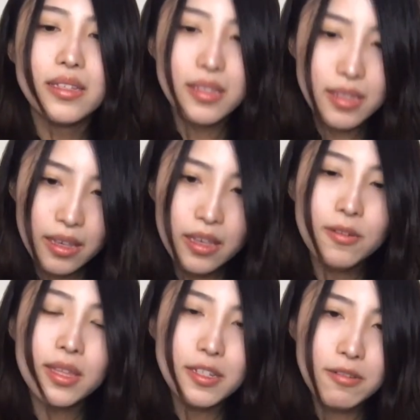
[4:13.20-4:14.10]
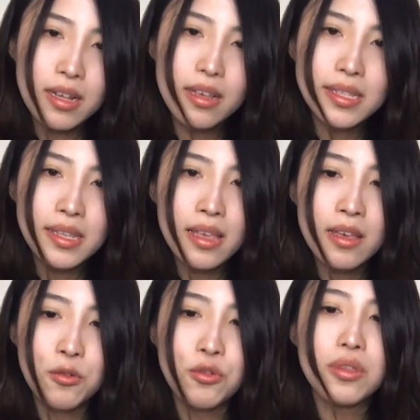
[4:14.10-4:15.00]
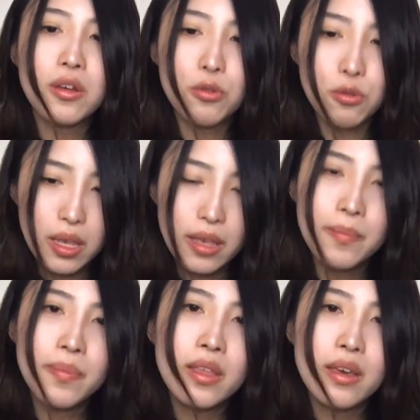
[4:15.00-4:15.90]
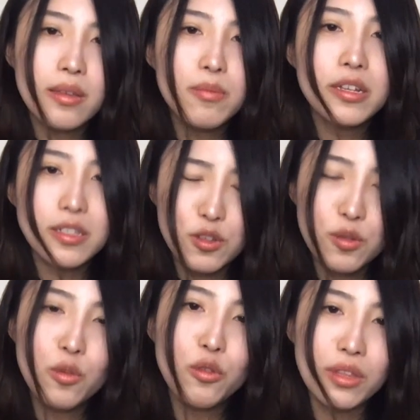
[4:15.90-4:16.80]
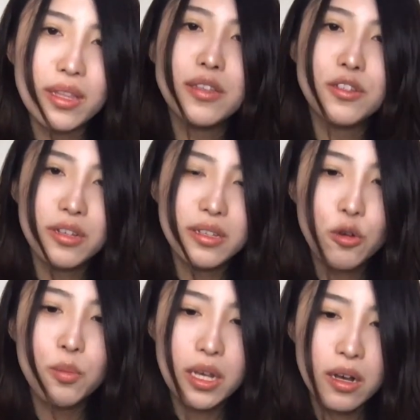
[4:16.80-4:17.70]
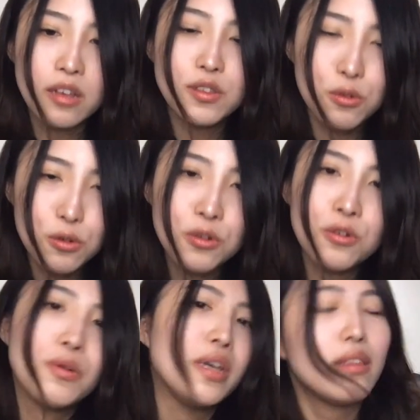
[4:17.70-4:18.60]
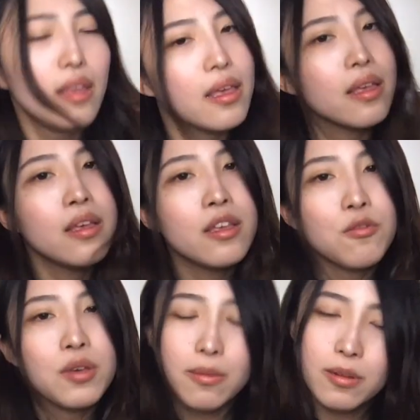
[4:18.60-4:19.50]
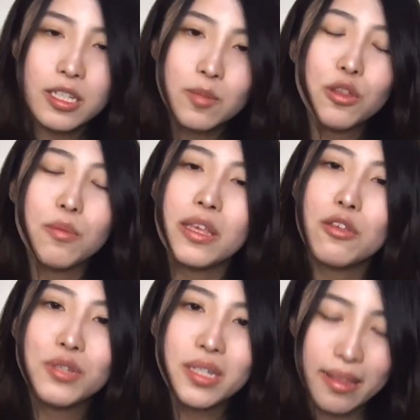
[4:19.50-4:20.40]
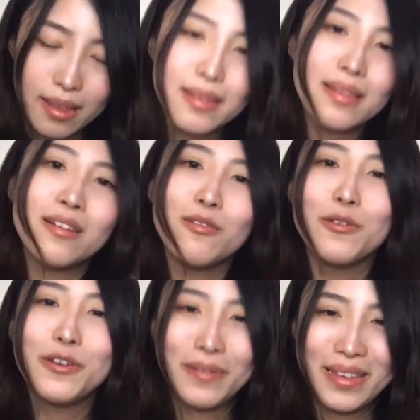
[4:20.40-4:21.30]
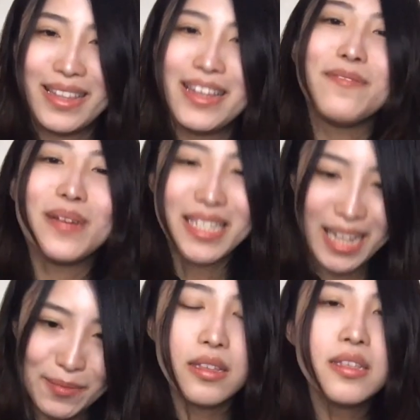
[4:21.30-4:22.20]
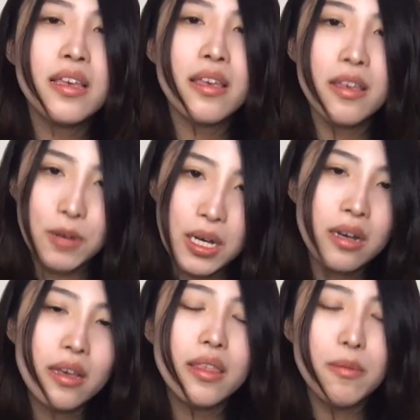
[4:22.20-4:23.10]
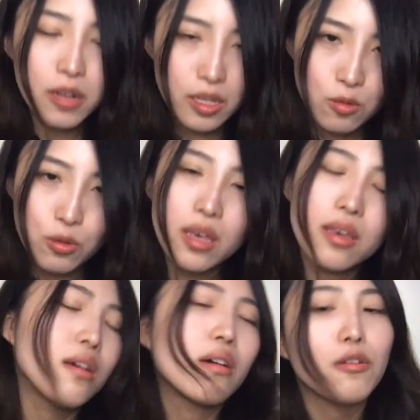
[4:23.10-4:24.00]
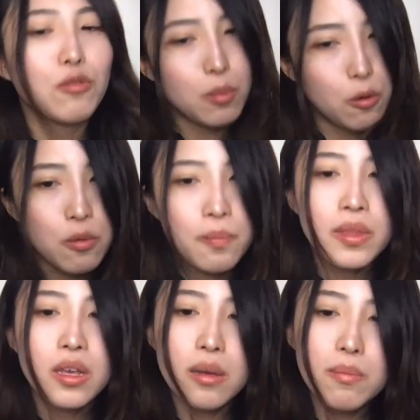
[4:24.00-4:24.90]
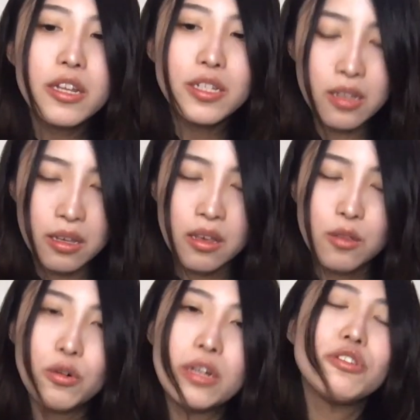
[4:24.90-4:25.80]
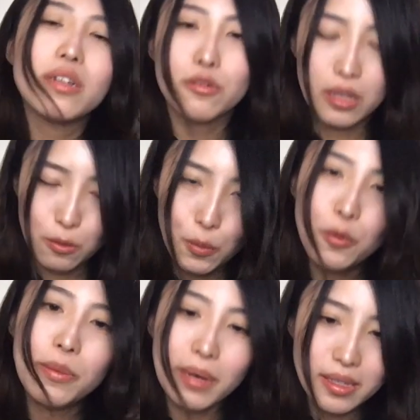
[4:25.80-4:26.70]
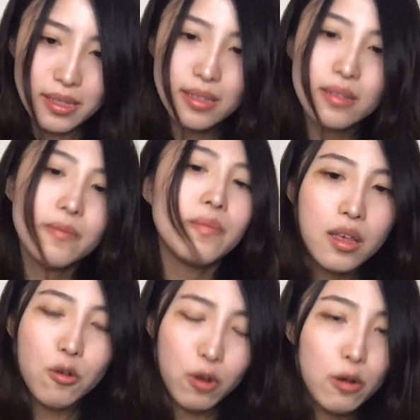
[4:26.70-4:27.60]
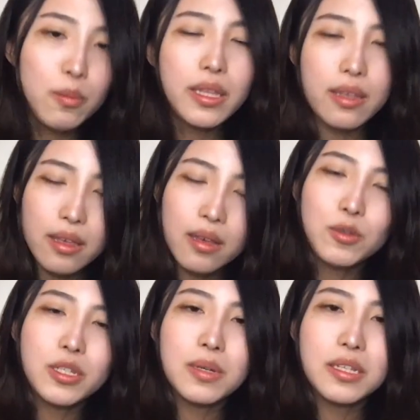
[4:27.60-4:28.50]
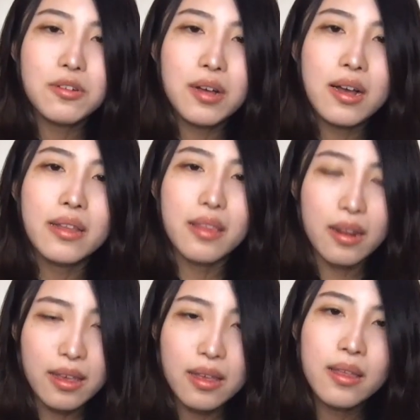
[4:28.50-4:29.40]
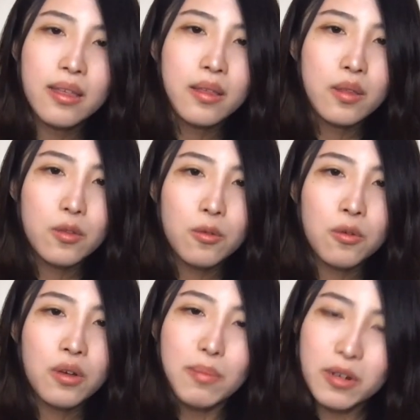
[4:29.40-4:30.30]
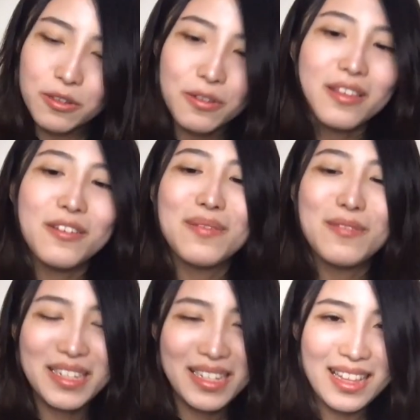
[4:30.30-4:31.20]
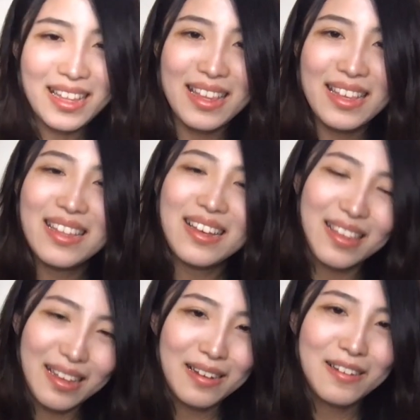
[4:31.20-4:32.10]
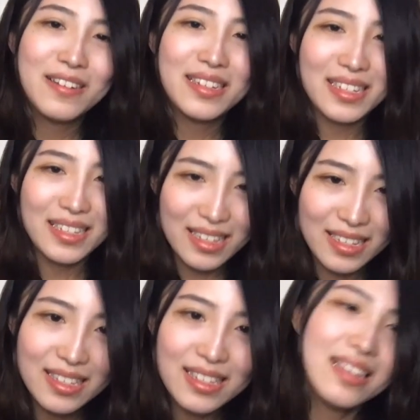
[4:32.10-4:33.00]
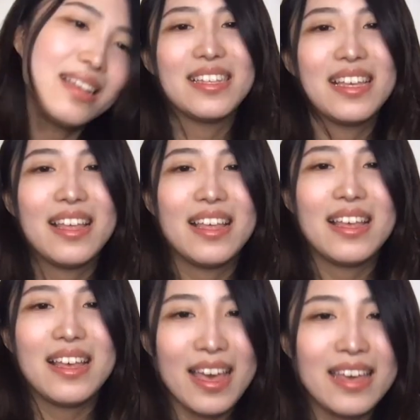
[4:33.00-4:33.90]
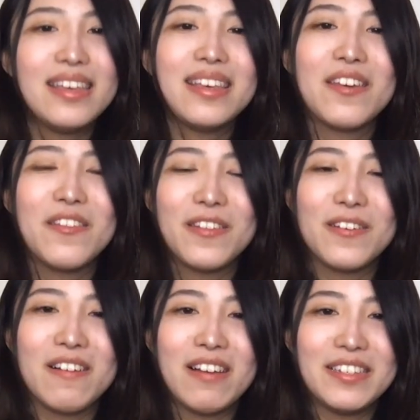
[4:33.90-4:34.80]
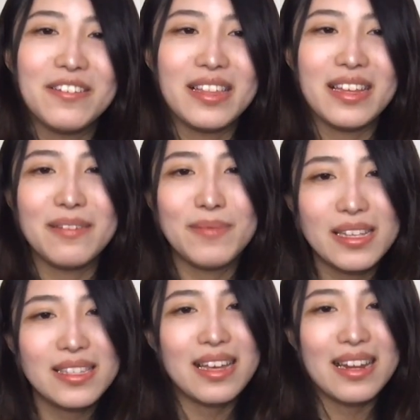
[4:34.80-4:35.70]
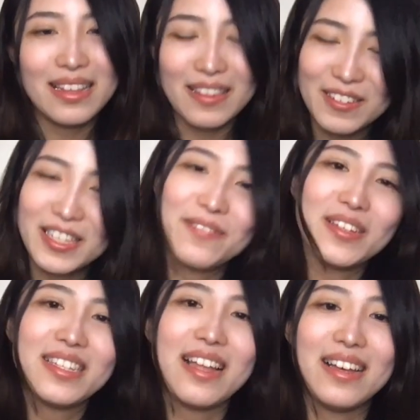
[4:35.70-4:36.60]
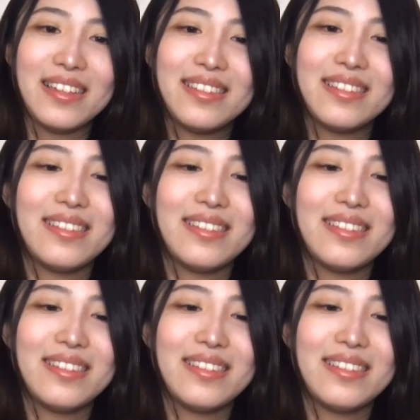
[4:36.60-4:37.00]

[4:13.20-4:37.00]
実際私は SAA を取ったことで AWS そのものに対する興味がすごく湧いて AWS もっと勉強したいなって思うようになりました SAA は AWS の経験がなくても頑張り次第で取れる資格だと思いますこれを見てモチベーションが上がったりと頑張るぞっていう気持ちになっていただけたら嬉しいですはい今日の動画は以上になりますありがとうございました